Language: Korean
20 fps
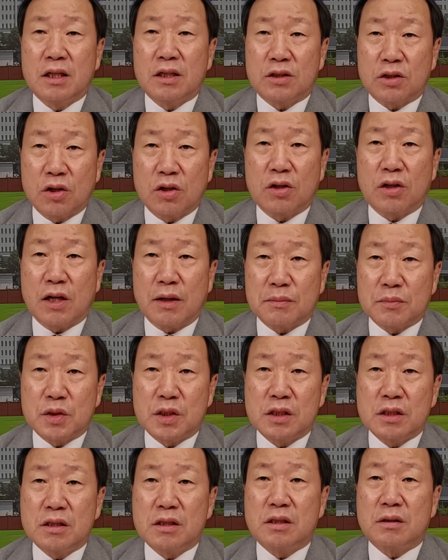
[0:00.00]

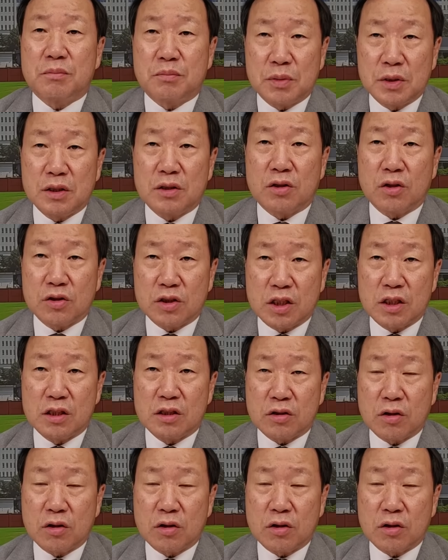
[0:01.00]
성남시 비서실,